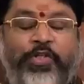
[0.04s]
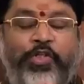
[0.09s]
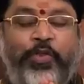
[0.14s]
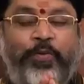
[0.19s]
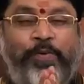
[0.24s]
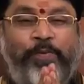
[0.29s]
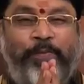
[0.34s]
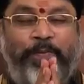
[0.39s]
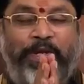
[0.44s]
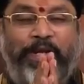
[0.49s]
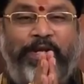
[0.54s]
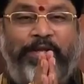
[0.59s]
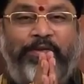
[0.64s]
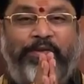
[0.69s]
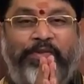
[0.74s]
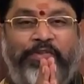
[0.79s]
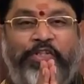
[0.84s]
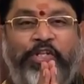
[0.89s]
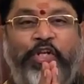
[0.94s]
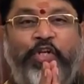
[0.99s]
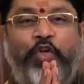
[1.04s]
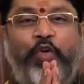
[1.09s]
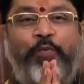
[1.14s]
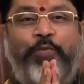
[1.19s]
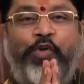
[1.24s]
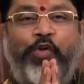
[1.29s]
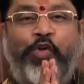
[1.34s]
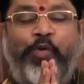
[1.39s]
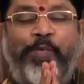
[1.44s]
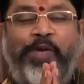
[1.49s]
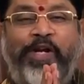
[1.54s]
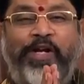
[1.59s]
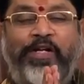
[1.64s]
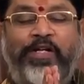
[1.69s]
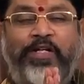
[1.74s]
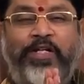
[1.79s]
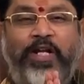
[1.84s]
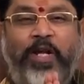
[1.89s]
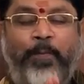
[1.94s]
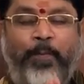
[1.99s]
శుభం వేయాదు శ్రీ గురుభ్యో నమ
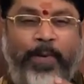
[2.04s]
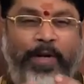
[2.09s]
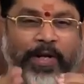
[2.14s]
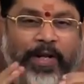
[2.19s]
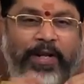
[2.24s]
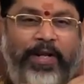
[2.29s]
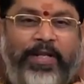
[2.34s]
మకర